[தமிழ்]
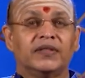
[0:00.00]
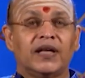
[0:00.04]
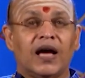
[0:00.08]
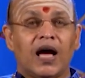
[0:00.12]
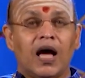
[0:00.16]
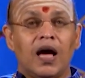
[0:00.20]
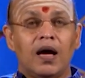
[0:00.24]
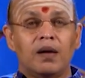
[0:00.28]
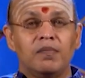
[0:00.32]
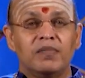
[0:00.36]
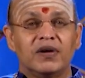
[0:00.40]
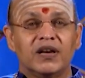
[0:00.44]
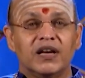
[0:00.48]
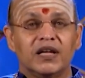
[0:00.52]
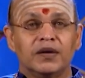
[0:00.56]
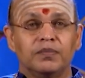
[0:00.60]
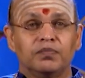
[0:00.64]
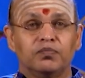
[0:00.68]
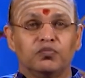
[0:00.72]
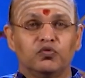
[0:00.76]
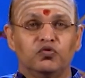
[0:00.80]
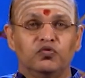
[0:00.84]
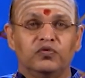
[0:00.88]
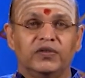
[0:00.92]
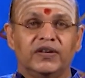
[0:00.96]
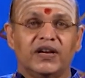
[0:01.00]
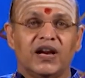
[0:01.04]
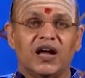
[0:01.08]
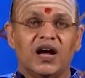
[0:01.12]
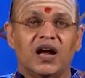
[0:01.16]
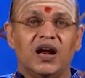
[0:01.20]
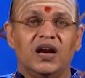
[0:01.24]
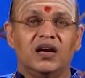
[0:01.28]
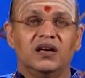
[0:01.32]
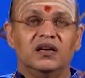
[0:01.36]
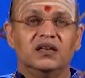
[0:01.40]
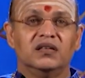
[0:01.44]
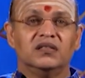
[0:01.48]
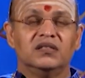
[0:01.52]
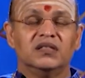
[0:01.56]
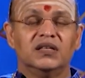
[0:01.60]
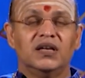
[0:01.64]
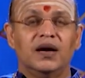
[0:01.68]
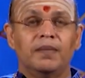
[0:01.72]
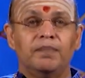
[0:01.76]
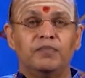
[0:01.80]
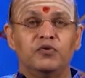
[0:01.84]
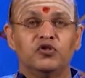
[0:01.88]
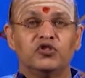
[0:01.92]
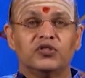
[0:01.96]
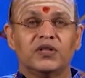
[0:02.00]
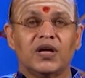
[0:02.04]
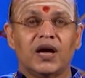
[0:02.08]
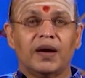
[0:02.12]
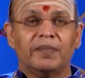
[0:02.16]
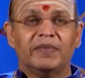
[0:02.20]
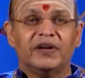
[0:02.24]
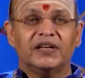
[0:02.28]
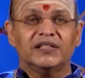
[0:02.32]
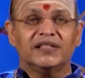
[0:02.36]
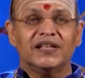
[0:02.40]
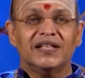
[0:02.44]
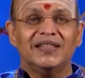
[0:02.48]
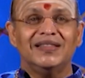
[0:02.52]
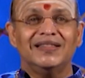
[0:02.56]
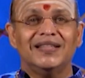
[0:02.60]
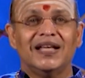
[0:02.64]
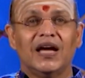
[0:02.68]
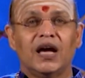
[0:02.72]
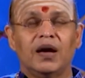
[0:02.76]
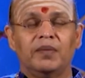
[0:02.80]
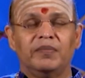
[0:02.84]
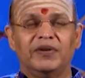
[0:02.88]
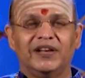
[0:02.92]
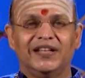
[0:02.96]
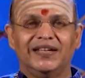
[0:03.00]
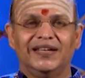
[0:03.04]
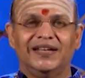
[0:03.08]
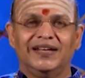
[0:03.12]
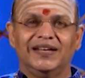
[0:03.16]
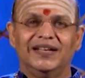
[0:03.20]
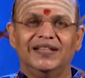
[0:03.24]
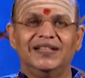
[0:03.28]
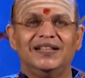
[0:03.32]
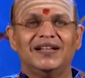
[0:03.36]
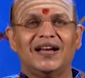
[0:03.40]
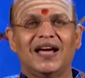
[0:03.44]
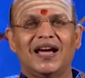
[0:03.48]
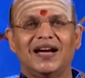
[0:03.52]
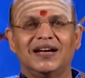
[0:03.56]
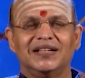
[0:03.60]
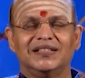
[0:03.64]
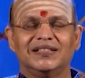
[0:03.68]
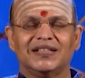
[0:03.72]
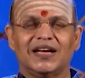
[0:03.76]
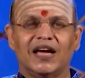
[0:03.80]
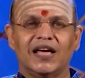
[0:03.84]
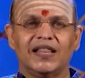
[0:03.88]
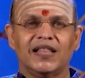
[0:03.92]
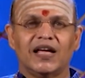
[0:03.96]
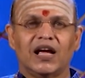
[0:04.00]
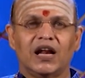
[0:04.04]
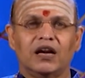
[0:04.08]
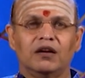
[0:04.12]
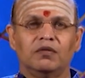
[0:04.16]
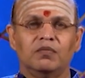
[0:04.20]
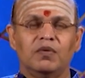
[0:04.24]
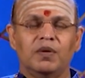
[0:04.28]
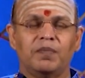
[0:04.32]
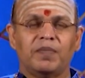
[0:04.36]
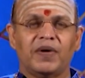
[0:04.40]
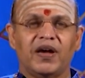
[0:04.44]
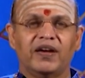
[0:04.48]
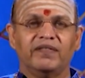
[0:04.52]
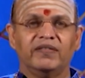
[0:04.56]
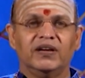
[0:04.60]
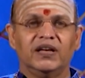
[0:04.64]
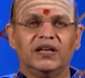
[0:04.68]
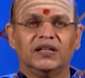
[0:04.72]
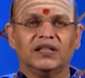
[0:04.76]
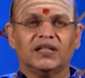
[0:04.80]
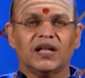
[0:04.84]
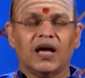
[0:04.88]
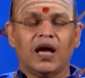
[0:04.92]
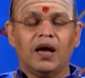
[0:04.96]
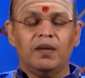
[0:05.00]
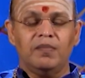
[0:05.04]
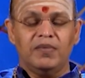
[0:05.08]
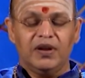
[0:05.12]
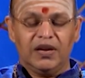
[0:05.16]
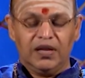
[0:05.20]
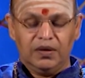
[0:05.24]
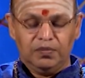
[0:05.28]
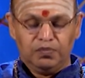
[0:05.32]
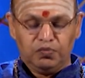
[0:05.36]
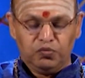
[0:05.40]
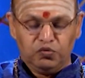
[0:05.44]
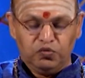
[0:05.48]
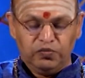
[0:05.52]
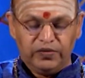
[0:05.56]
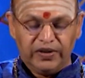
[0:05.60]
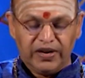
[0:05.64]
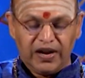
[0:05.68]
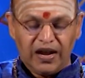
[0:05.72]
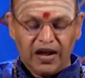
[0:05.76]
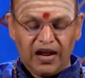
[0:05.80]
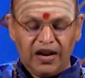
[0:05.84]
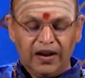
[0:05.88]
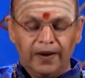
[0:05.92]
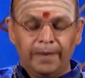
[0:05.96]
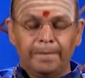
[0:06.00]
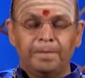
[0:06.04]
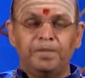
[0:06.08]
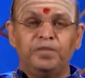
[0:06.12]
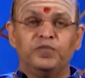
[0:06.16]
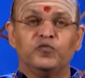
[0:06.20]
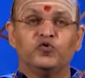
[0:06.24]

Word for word: தாமரை பூவினால் சிகப்பு தாமரை செந்தாமரை என்றதை நாங்கள் சாதாரணமாக பார்க்கிற தாமரை பூவினால்